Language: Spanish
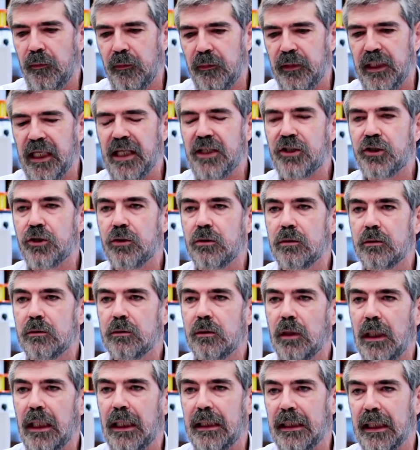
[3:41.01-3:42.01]
De hecho,
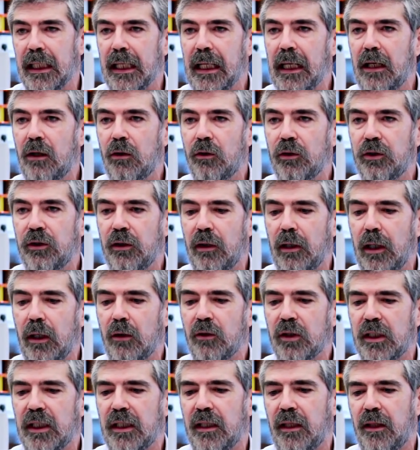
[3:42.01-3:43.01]
el dejar el orillo al
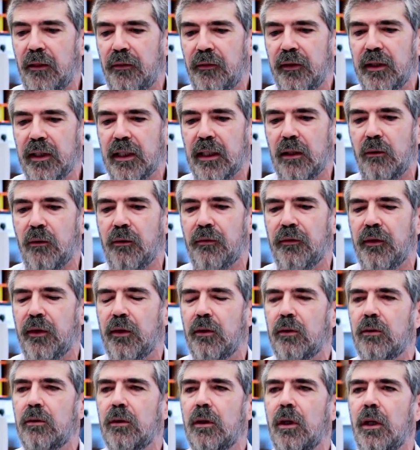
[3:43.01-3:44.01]
lado quiere decir que lo
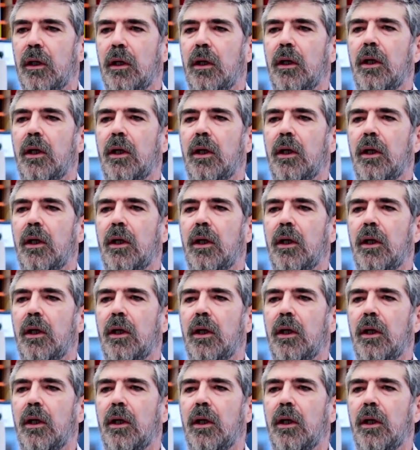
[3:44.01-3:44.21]
hicieron